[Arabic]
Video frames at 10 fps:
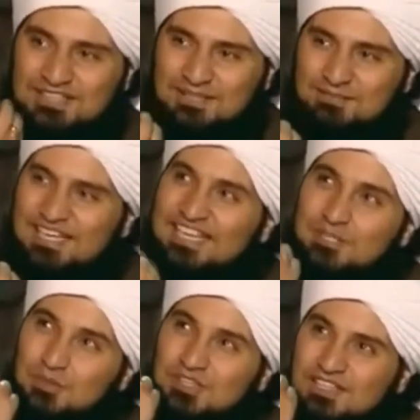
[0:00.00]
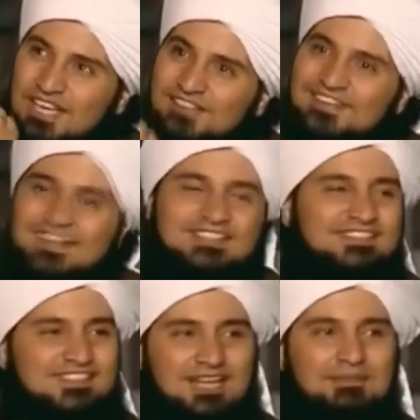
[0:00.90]
فكر ما الذي يرضي الله في
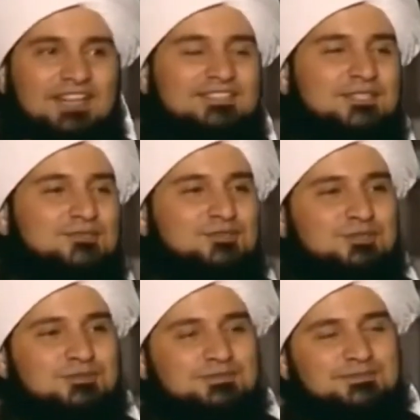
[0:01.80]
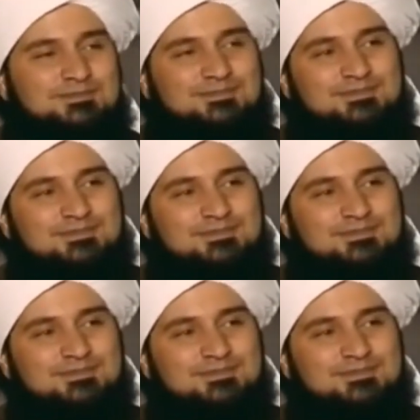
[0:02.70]
الرد قبل أن ترد